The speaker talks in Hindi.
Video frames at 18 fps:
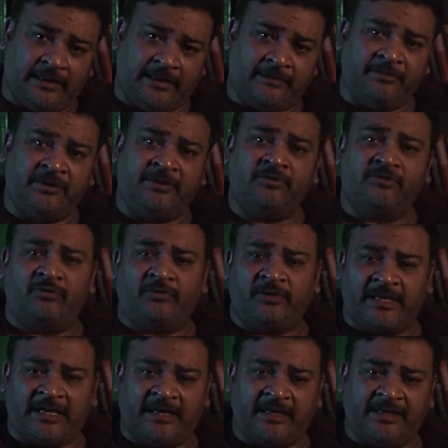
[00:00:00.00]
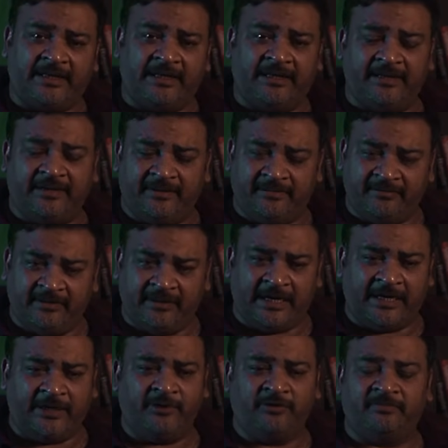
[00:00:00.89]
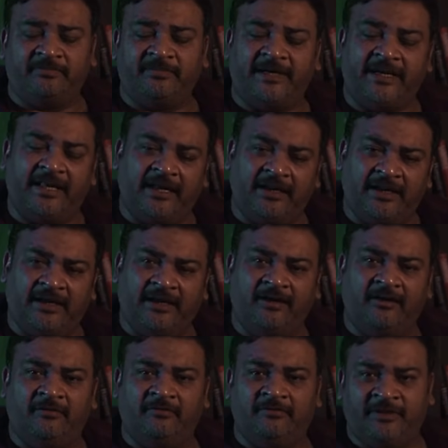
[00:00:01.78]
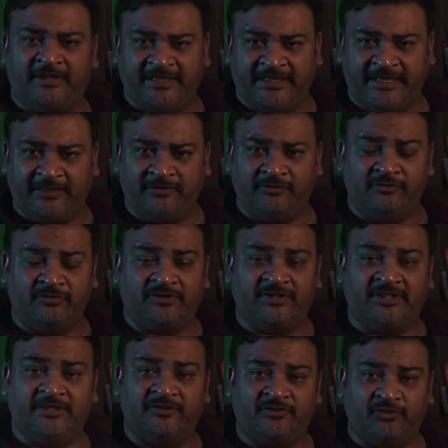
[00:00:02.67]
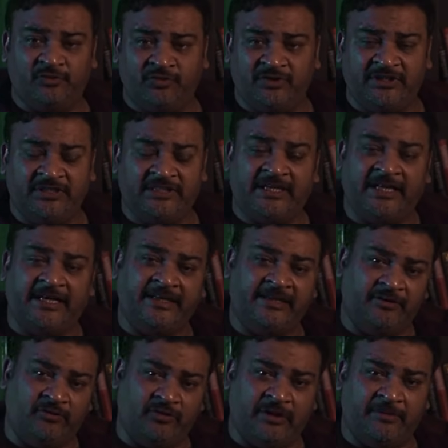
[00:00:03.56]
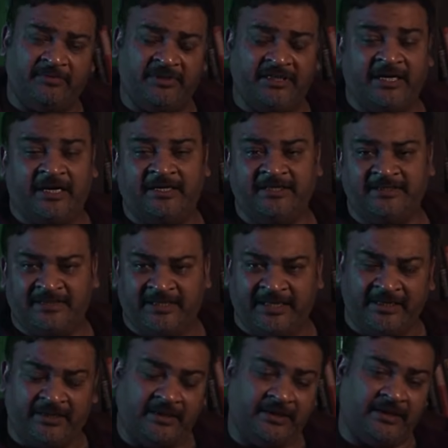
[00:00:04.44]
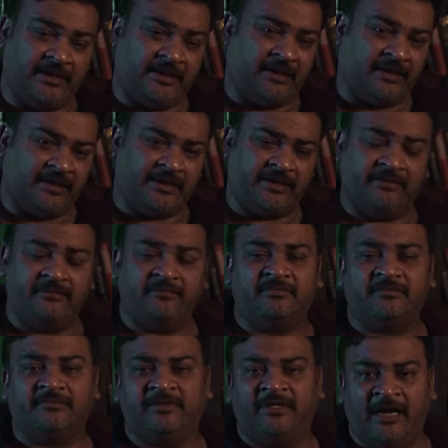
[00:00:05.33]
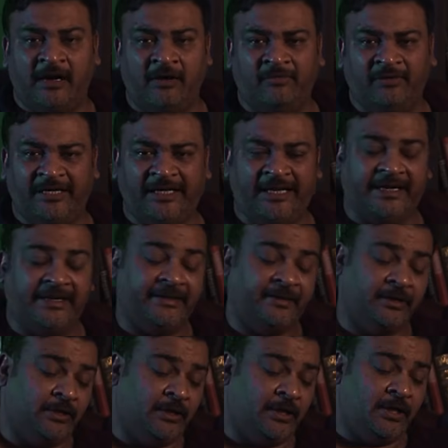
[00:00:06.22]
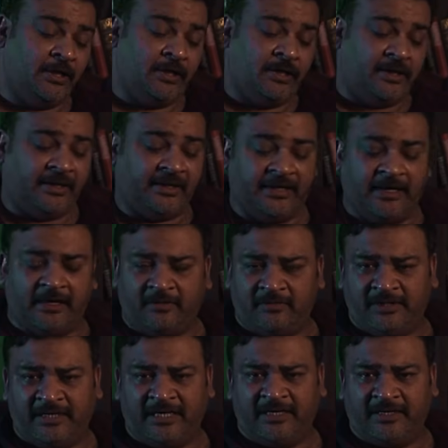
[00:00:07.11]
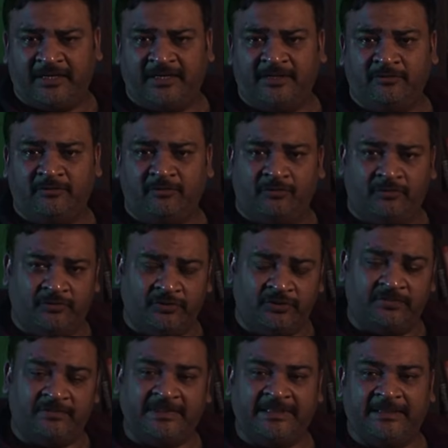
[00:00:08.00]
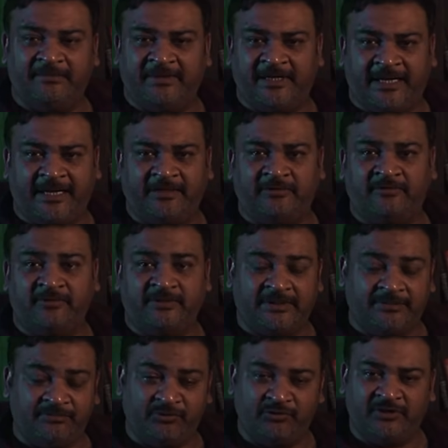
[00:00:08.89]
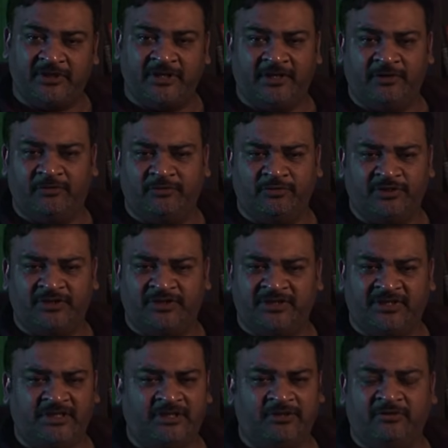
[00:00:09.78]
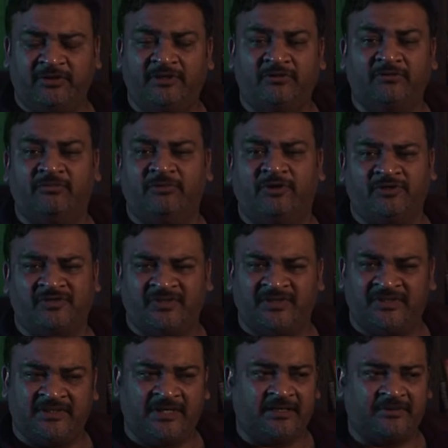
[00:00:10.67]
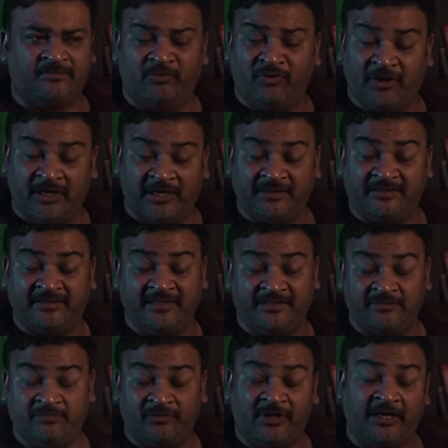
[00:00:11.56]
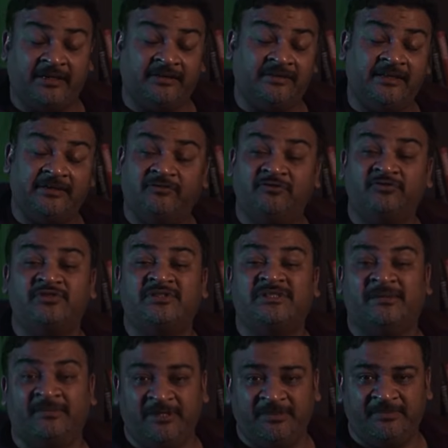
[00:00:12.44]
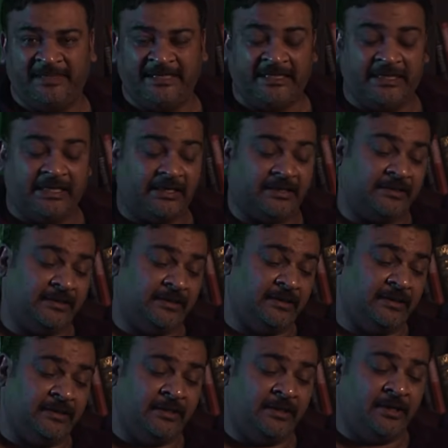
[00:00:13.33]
अब इनको उठा के गाड़ी के ऊपर डाला इनके एक दोस्त ने सुजुकी जलाई इन्होंने अपनी गाड़ी चलाई कर कर आके गाँव ले आए गांव ले आके इनको होश में जब आए तो इनसे पूछने की कोशिश की तो इनको बहुत सख्त बुखार तेज़ बुखार था इनको समझ में नहीं आ रहा था